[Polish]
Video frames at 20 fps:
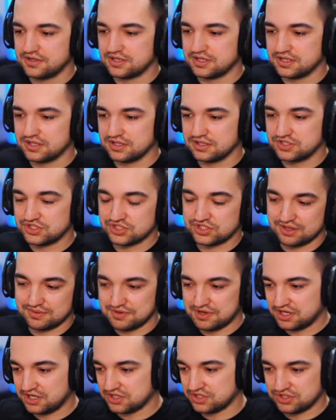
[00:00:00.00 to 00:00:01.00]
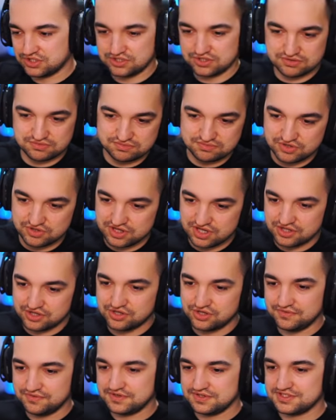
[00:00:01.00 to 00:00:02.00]
y, czy tam jakieś
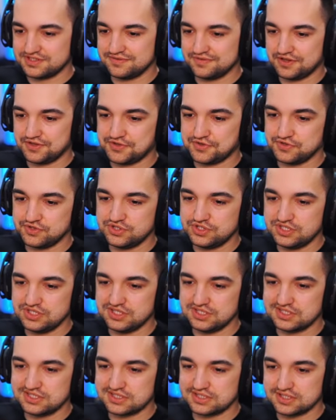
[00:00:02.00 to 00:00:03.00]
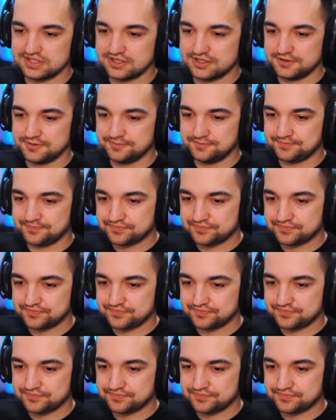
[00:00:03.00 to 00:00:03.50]
dodatkowe zawartości z y,